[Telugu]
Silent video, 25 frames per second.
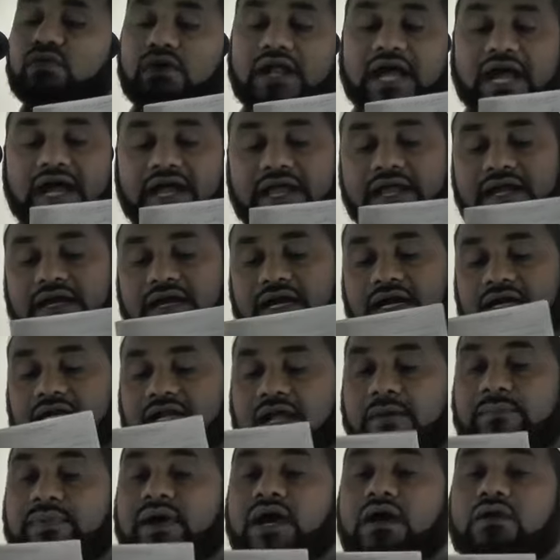కూడా
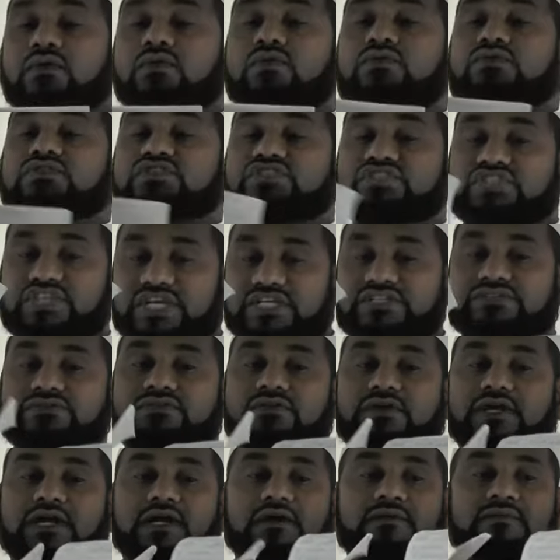ఇక్కట్ల పాలు
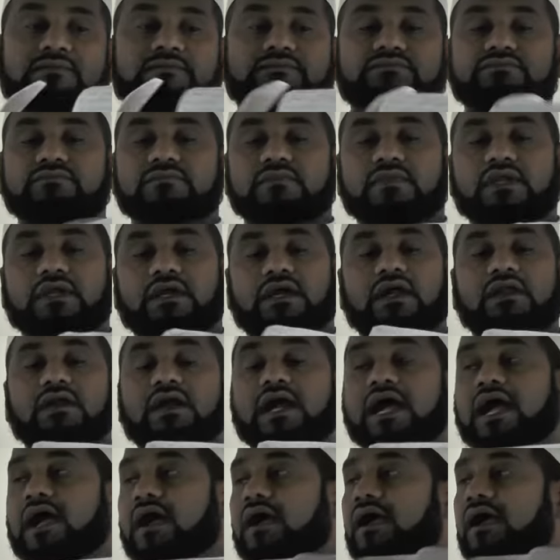చేస్తున్నాడు కనుక